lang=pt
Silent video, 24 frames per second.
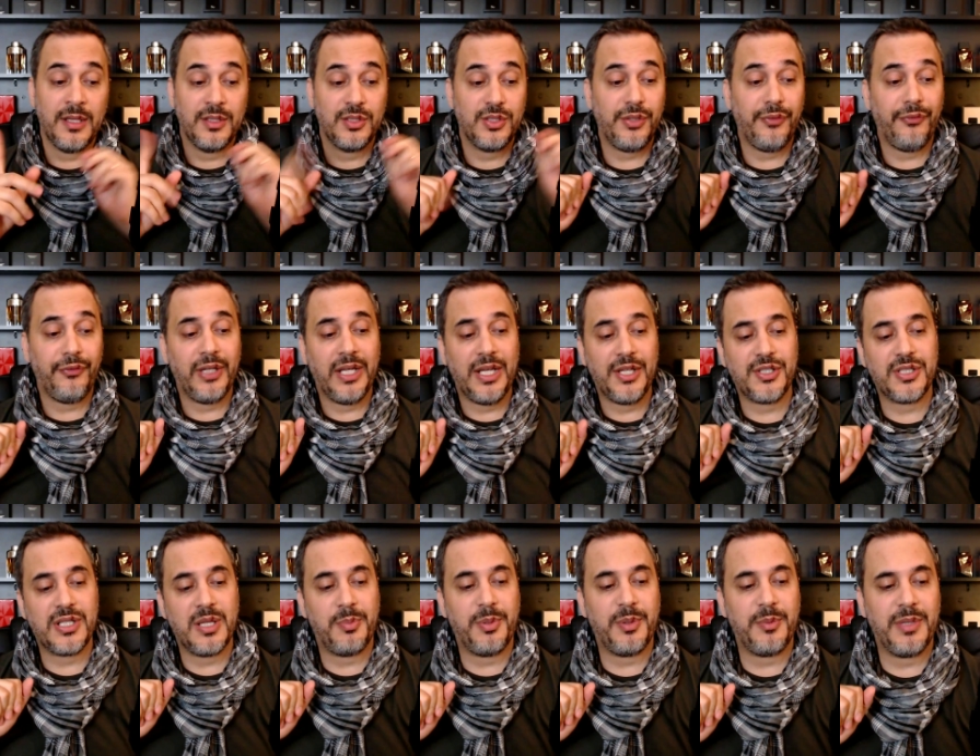
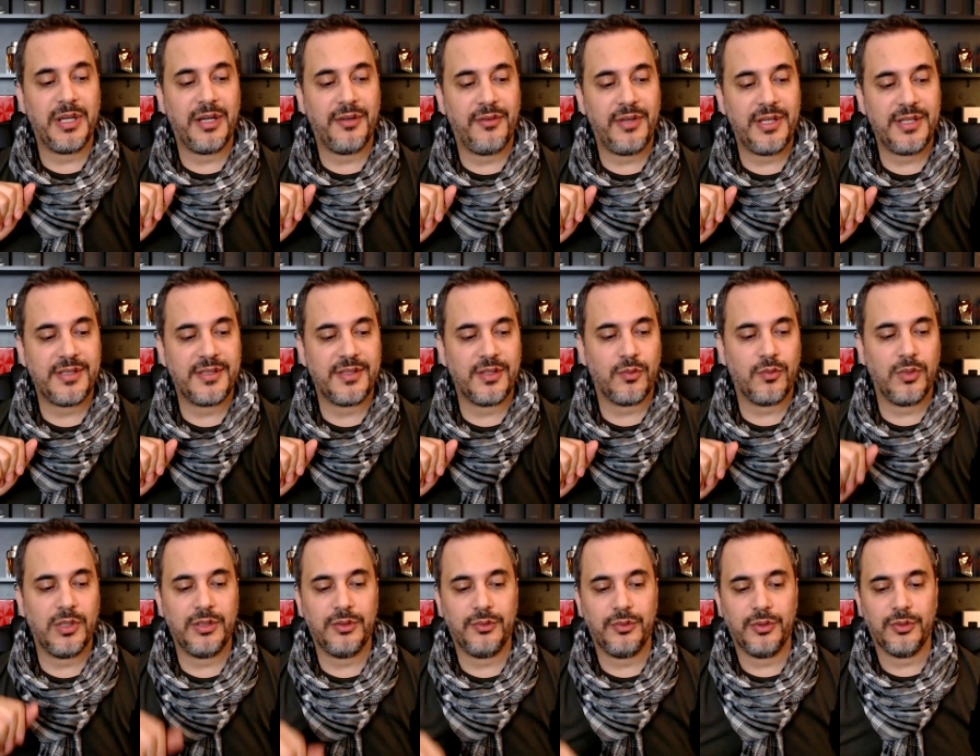Diferente da primeira vez de
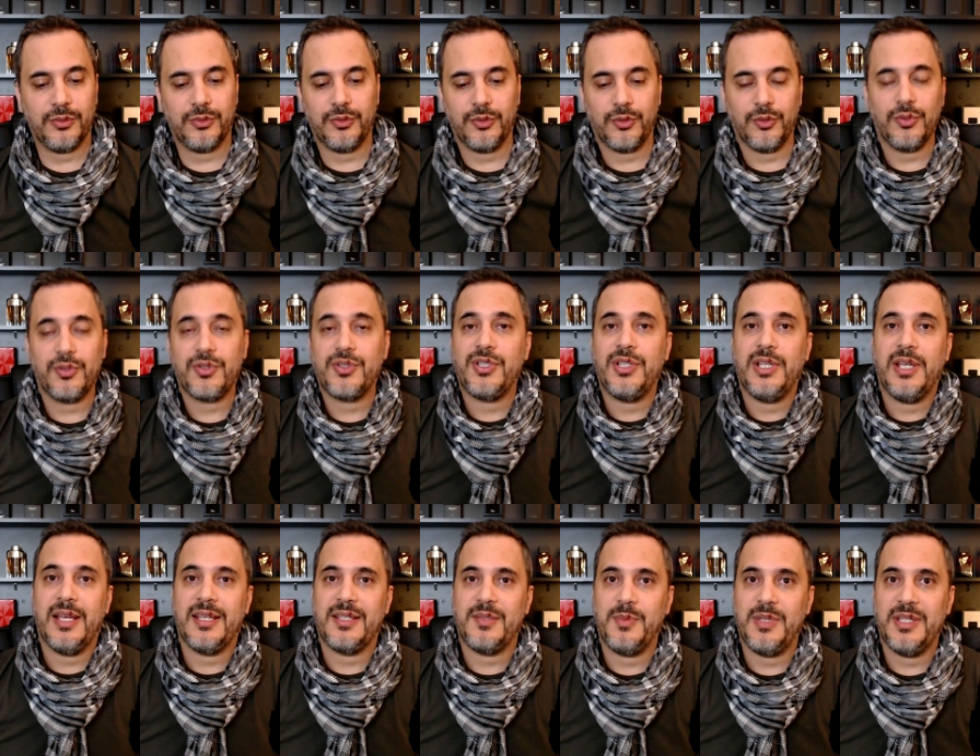quando eu trouxe
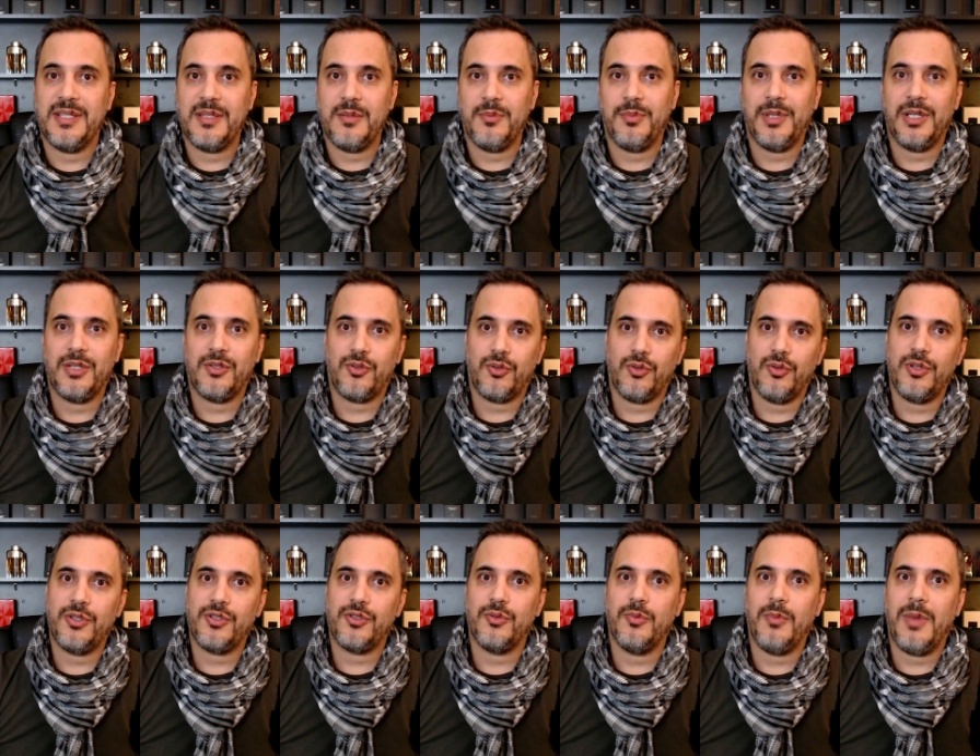as minhas
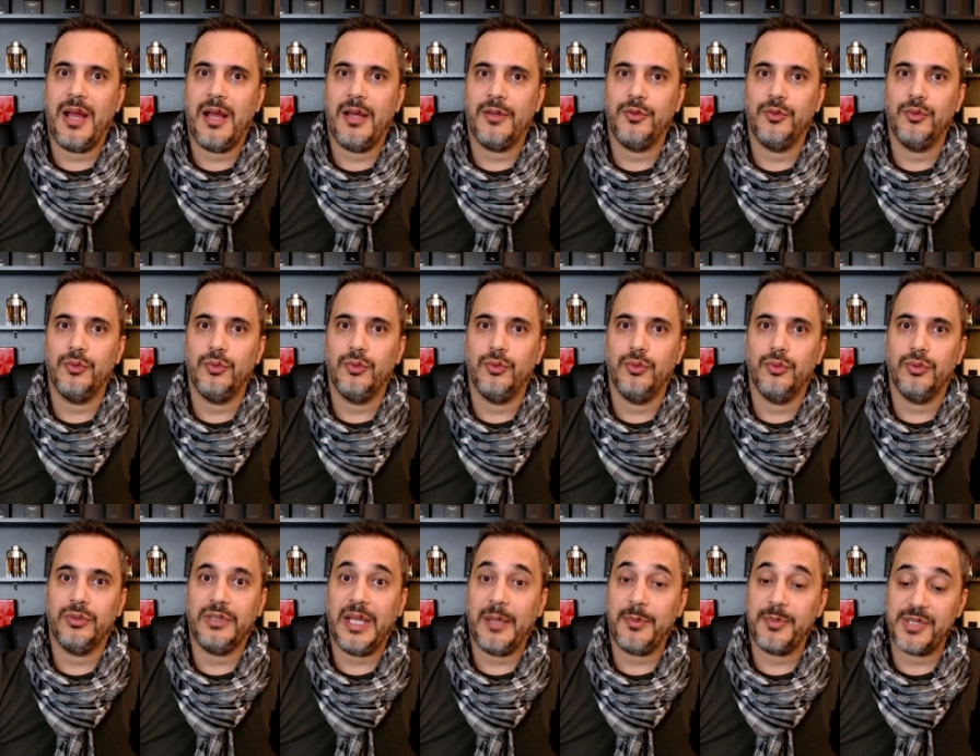impressões do,
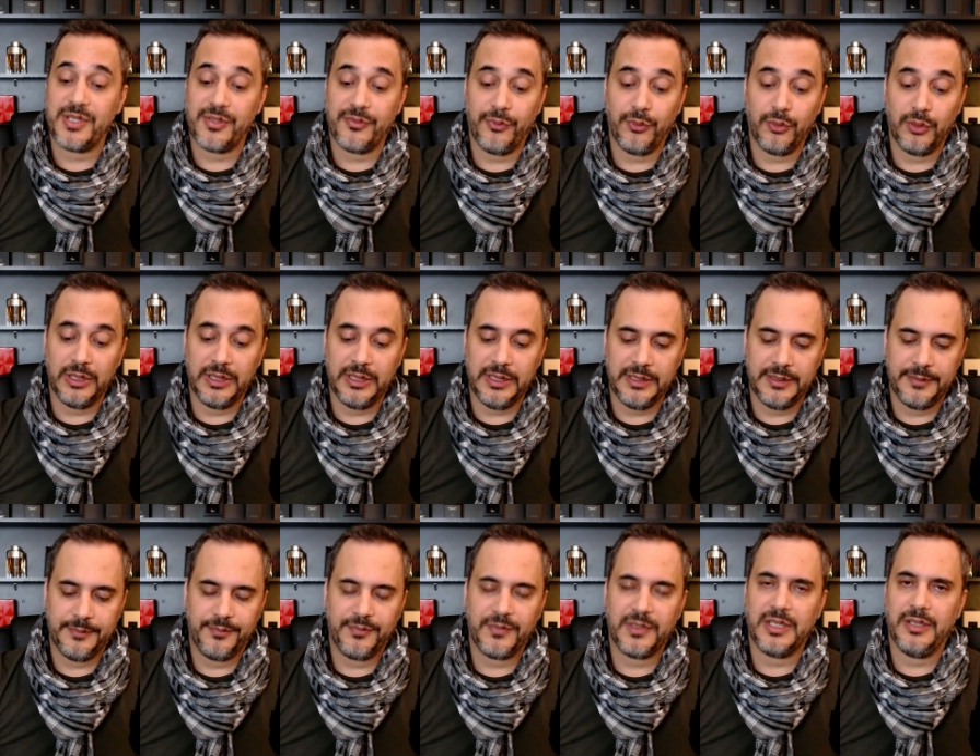do Taps
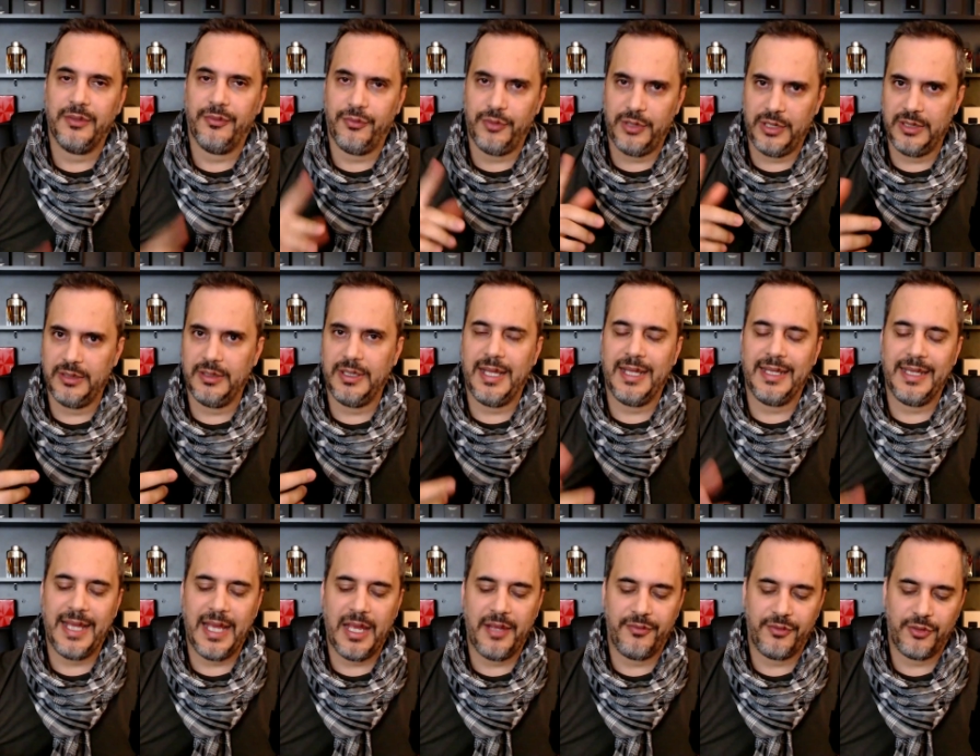Volant, que foi na
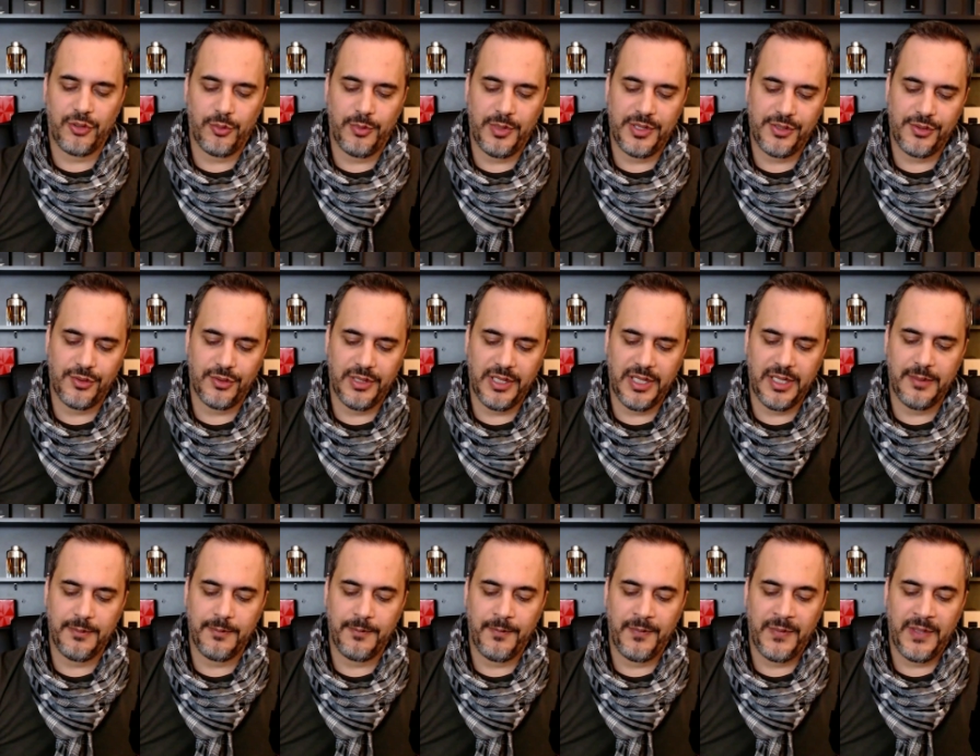live que eu mencionei,